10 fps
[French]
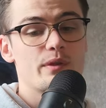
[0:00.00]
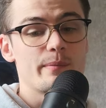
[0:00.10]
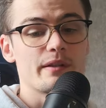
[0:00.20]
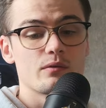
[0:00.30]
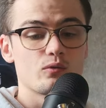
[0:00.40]
de
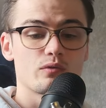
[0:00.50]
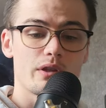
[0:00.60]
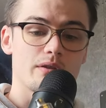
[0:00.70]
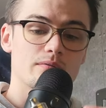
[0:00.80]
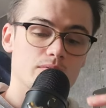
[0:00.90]
28 mm,
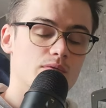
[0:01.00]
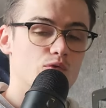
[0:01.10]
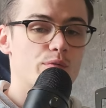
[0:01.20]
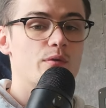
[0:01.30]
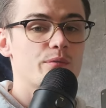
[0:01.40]
donc
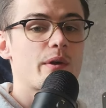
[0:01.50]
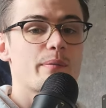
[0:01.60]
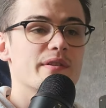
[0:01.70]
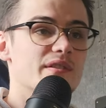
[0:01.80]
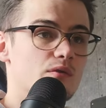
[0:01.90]
tu peux
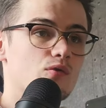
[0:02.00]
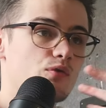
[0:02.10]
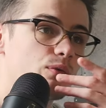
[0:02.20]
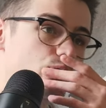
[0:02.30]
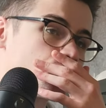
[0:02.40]
faire passer ce
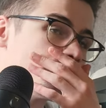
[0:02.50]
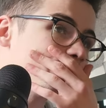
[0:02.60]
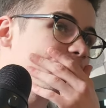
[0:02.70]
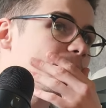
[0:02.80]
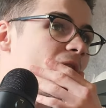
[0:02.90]
que tu veux
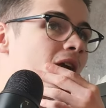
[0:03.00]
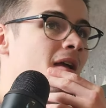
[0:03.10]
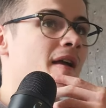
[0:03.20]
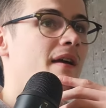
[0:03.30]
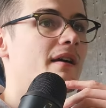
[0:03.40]
dessus.
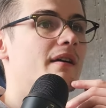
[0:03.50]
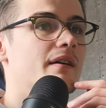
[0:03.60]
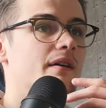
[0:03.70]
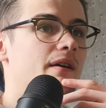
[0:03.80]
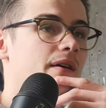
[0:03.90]

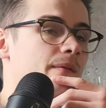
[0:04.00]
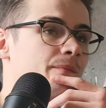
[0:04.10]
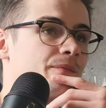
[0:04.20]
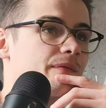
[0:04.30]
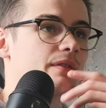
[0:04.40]

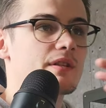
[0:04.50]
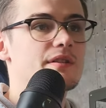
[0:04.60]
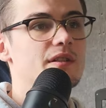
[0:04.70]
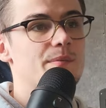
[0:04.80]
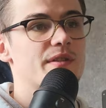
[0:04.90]
Euh,
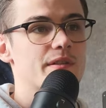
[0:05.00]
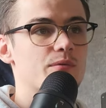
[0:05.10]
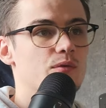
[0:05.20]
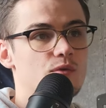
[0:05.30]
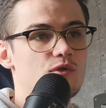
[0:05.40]
ça, c'est les
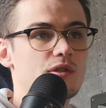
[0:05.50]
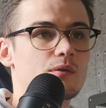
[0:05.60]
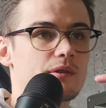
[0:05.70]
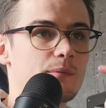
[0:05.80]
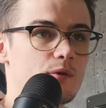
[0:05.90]
petites infos que
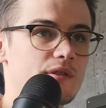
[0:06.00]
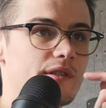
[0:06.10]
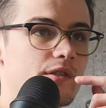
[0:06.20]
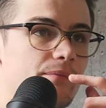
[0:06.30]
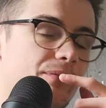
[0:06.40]
j'ai en termes
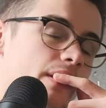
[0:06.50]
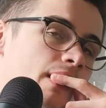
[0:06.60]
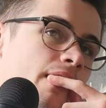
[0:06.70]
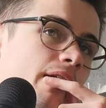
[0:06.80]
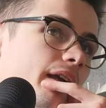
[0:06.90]
d'antisèche
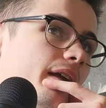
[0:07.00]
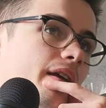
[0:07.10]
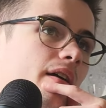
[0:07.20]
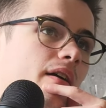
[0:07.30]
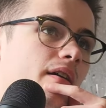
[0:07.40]

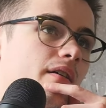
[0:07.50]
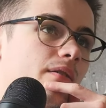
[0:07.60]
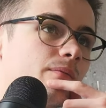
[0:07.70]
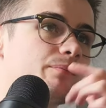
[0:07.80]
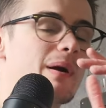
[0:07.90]
Et
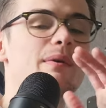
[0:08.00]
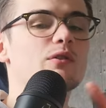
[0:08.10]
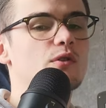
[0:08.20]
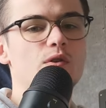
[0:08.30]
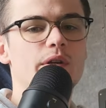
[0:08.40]
euh,
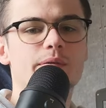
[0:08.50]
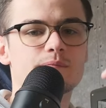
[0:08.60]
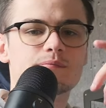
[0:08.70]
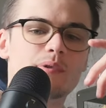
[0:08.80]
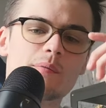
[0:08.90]
pas mal de
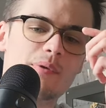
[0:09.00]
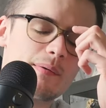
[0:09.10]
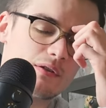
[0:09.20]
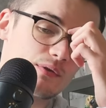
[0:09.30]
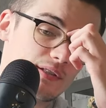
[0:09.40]
coloris, pas,
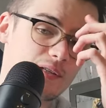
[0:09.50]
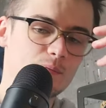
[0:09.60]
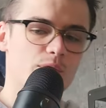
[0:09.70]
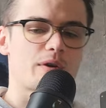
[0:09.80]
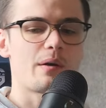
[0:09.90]
pas, mal de
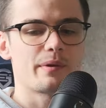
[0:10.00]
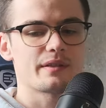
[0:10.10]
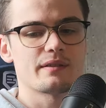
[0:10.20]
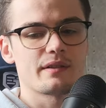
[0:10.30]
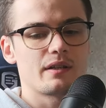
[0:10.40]
systèmes de
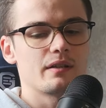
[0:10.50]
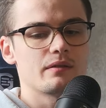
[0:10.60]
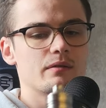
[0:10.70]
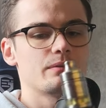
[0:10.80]
wrap, etc.